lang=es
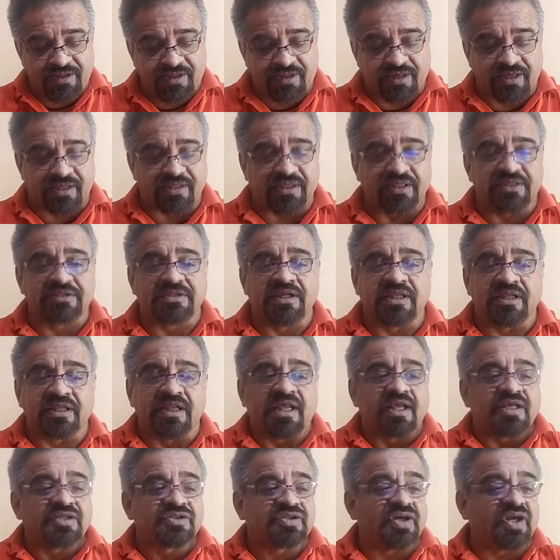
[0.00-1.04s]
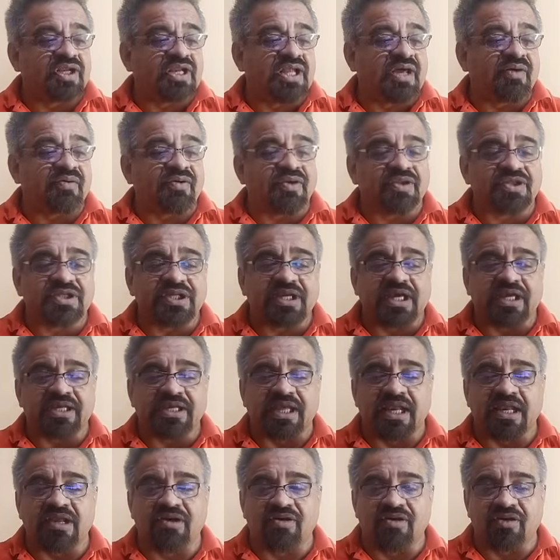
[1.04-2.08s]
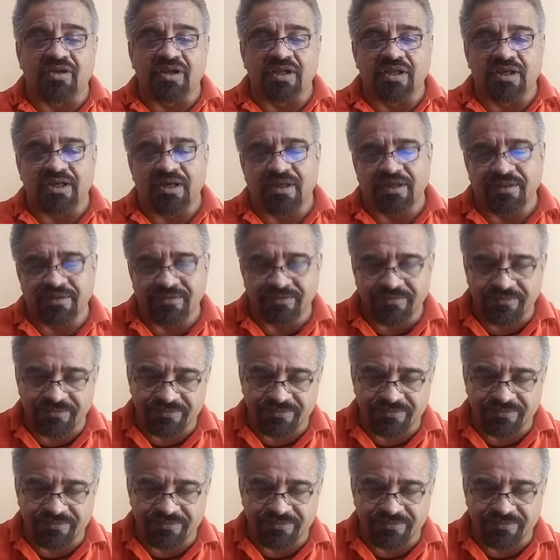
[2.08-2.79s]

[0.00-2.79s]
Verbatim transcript: que dice, soy neurótica y alcohólica.